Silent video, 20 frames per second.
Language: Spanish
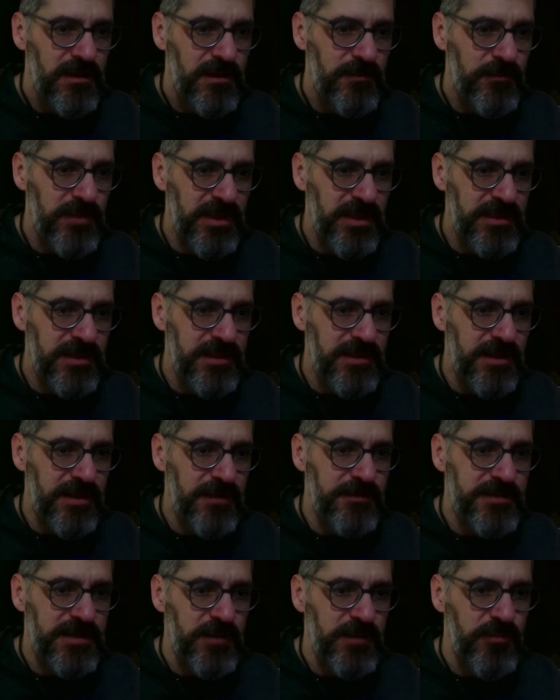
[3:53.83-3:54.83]
Voy a intentar
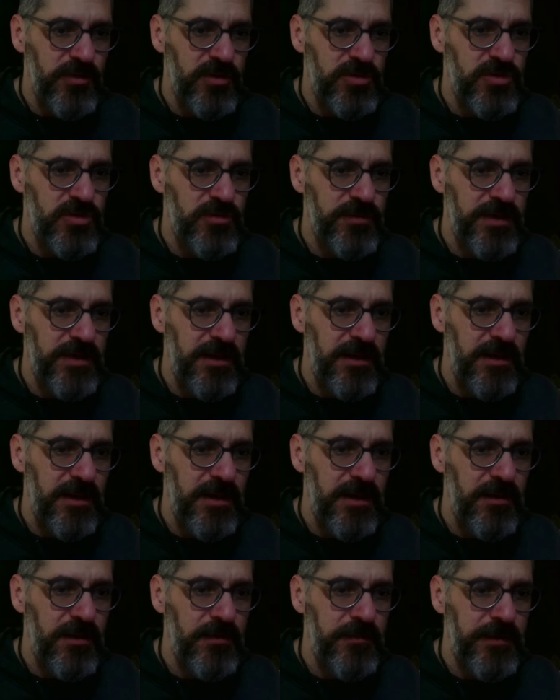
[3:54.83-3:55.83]
ver si puedo subir
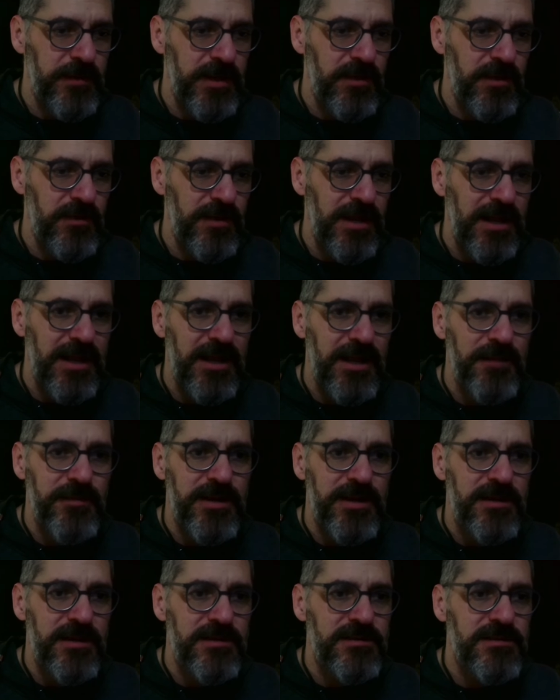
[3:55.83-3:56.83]
el brillo de la
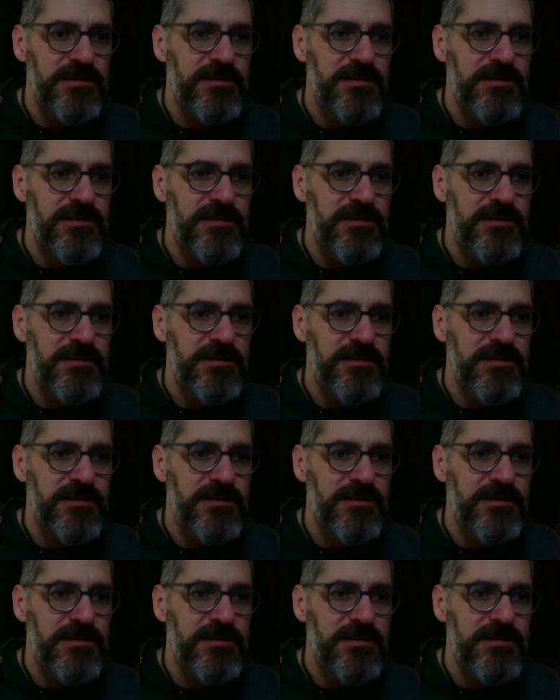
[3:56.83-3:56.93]
cámara